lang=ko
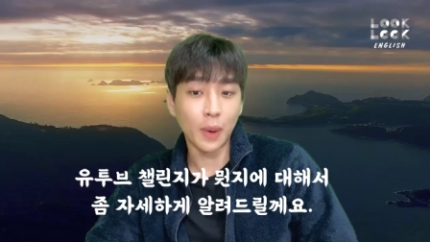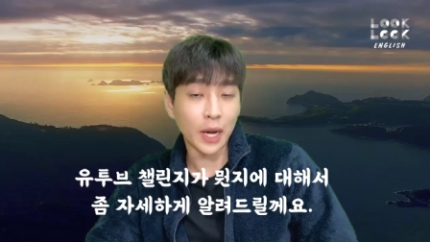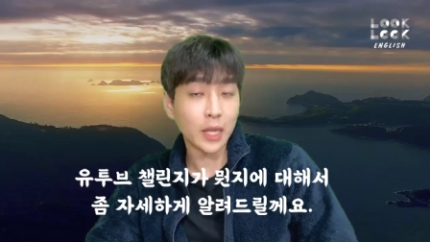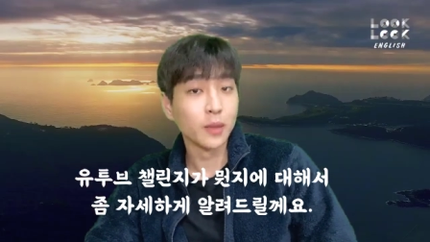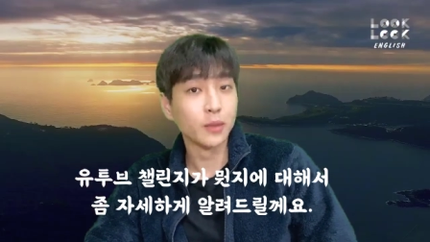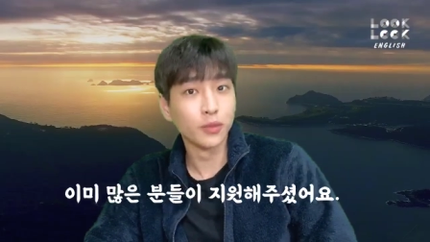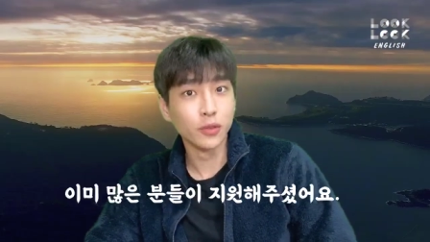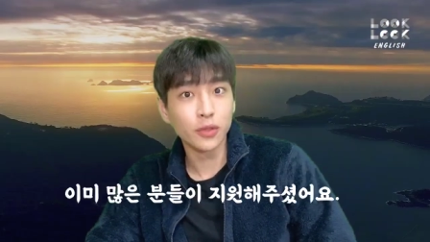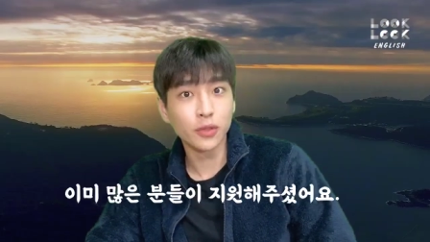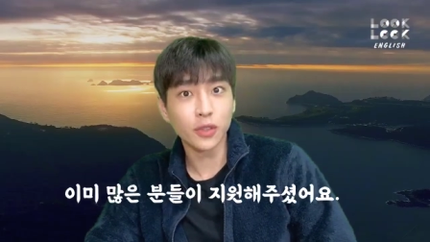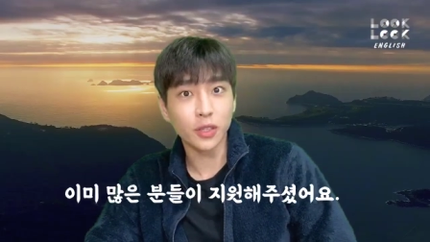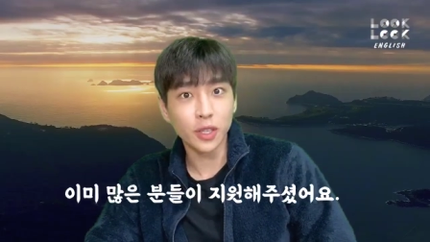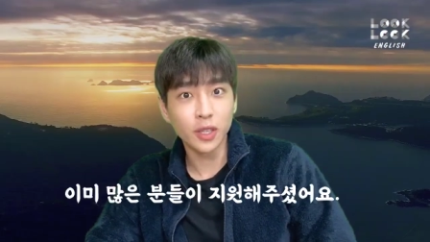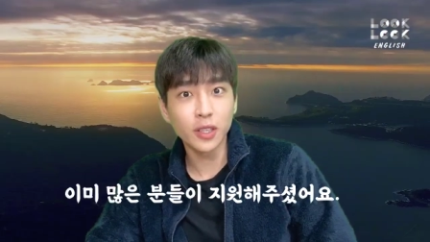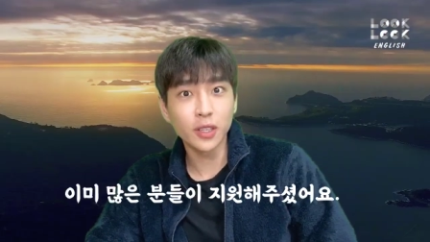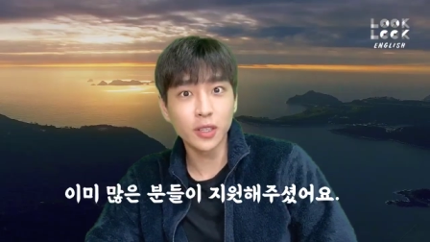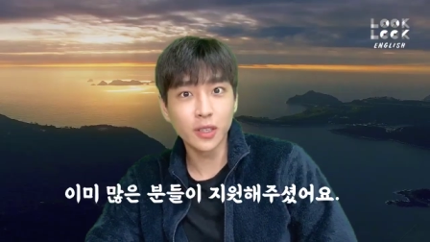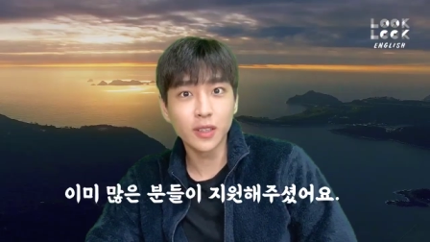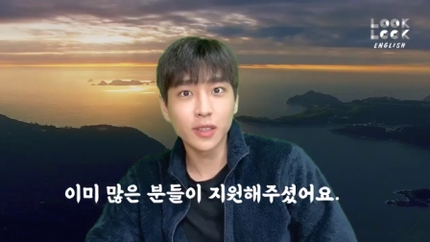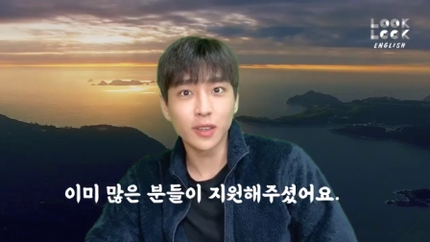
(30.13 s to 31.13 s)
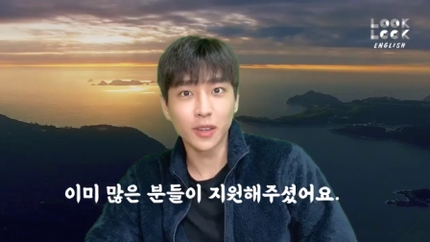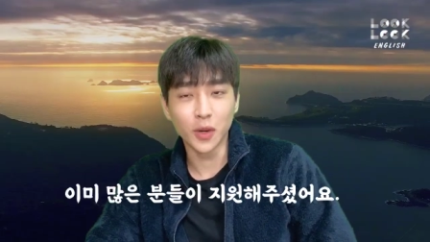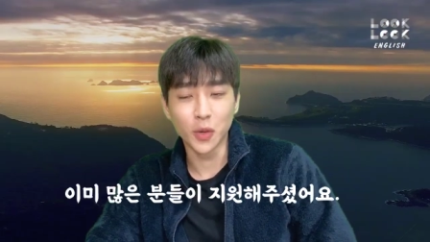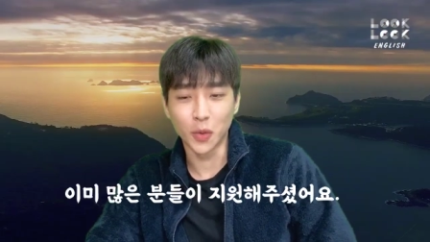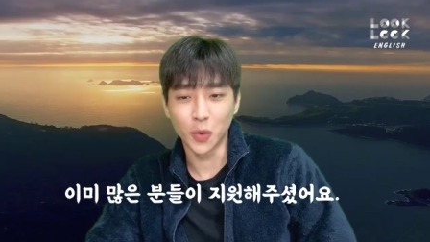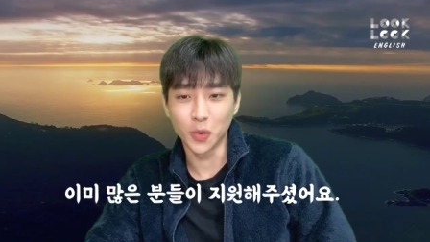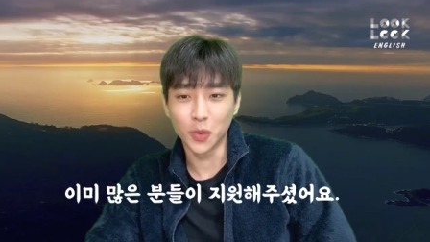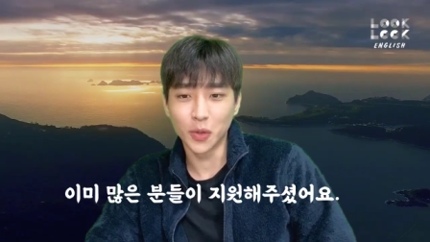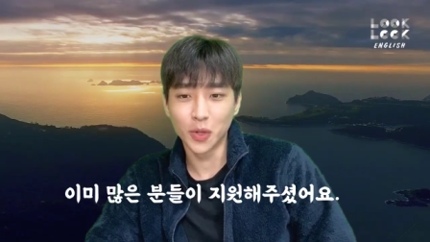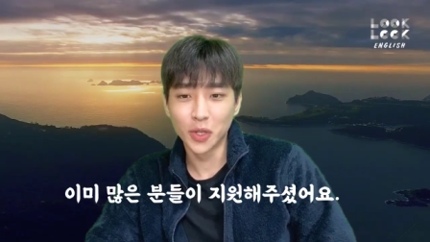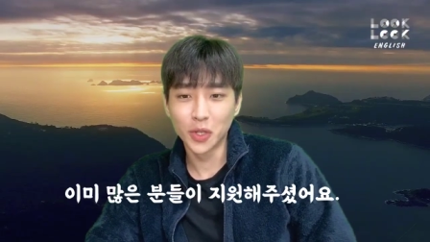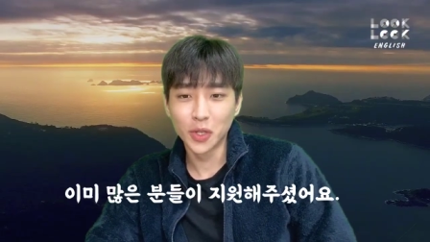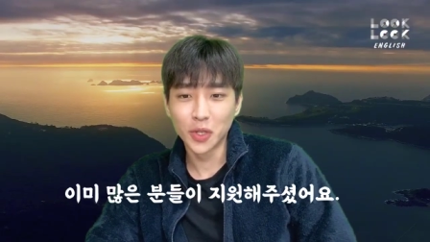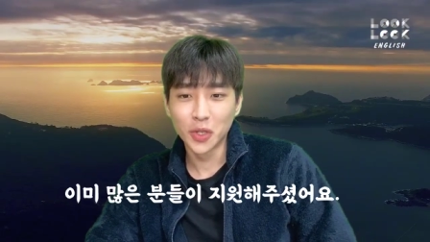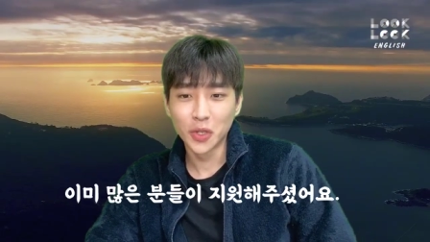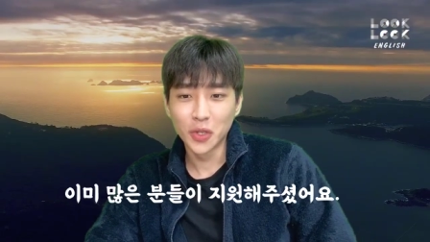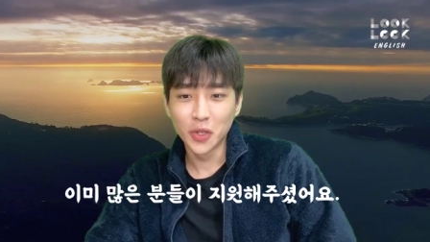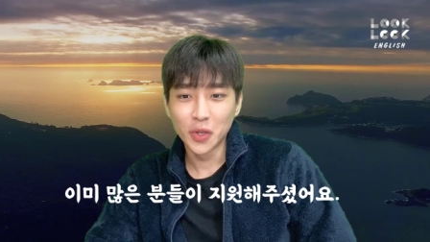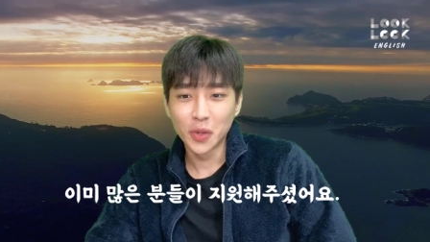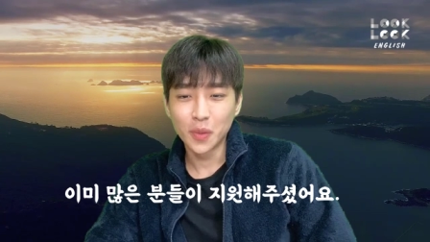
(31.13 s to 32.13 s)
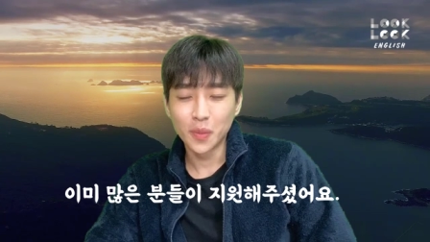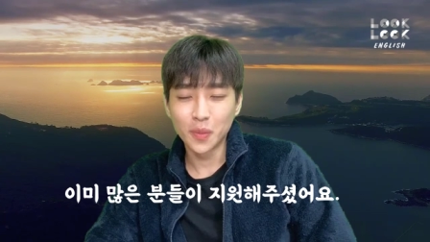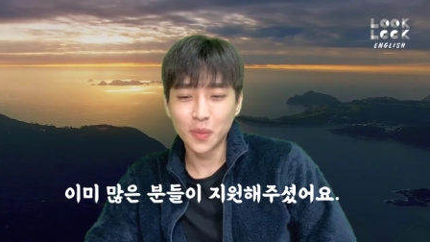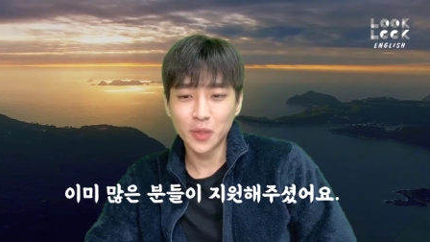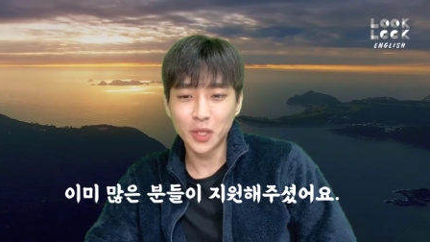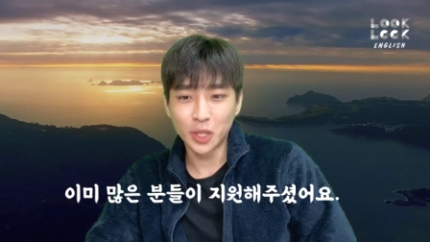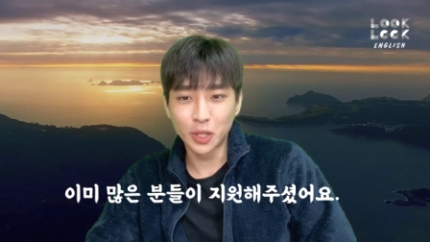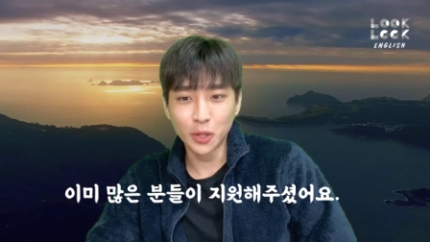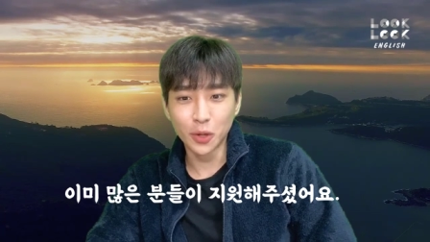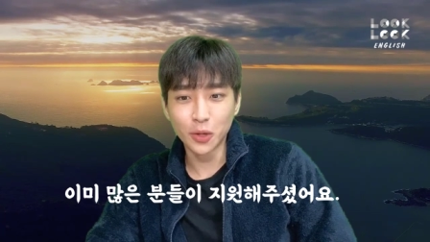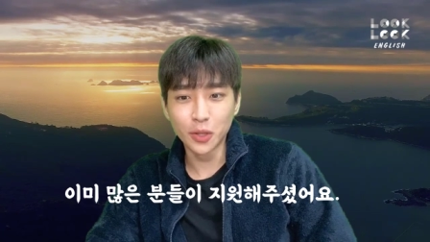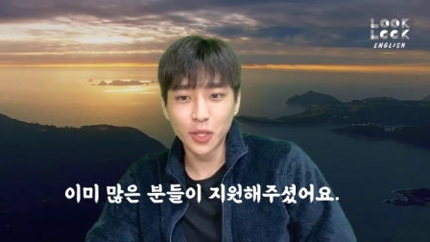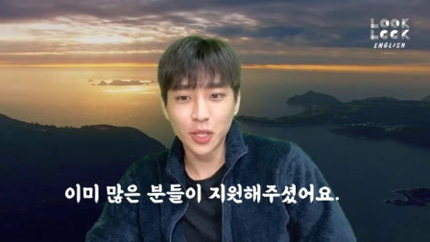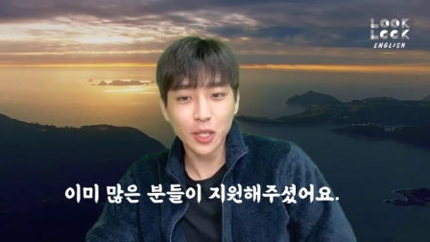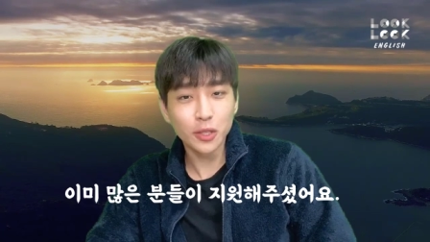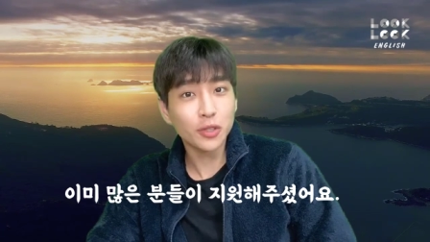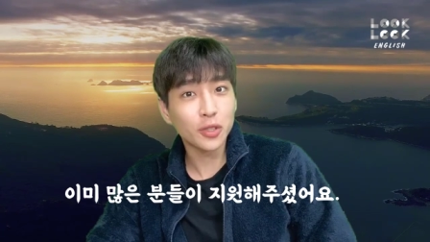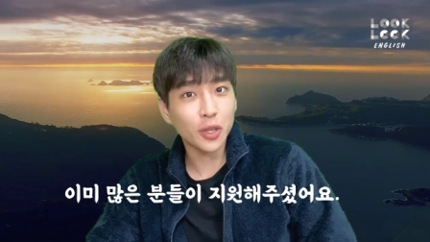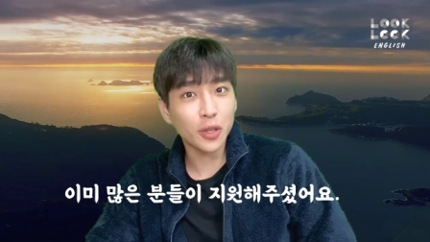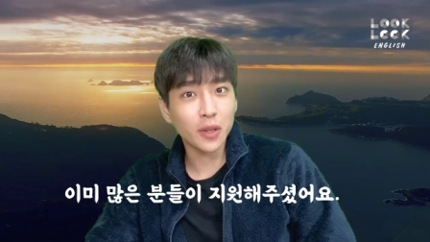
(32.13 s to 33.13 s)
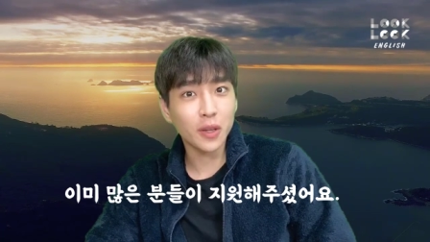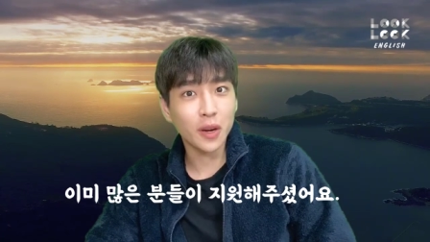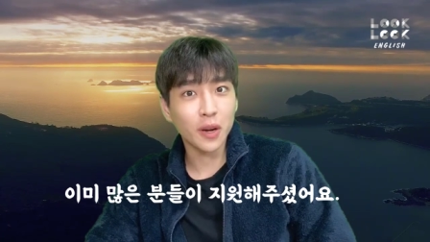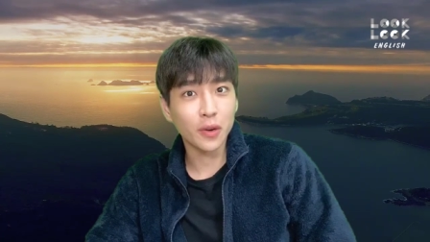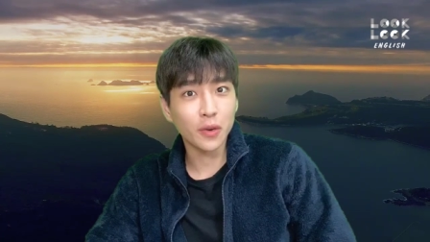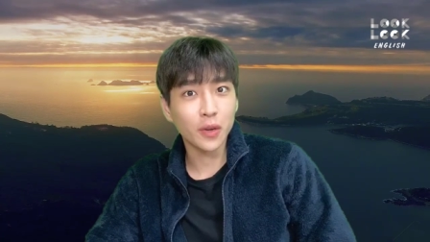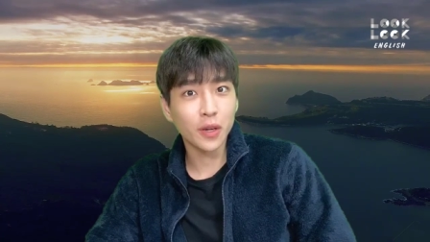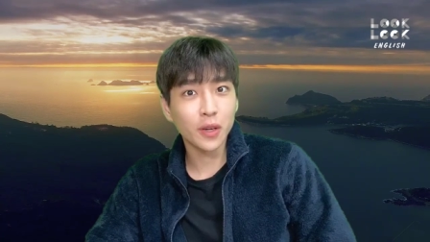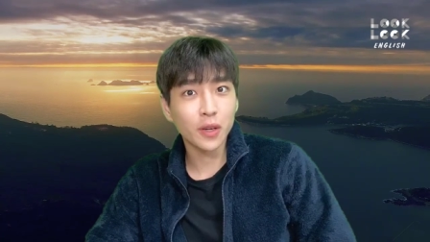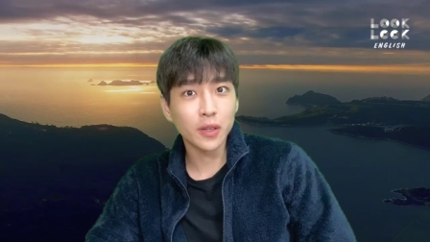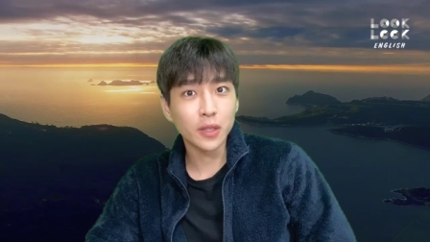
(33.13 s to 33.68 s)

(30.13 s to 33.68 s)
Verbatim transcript: 분들이 어, 지원을 해주셨더라고요.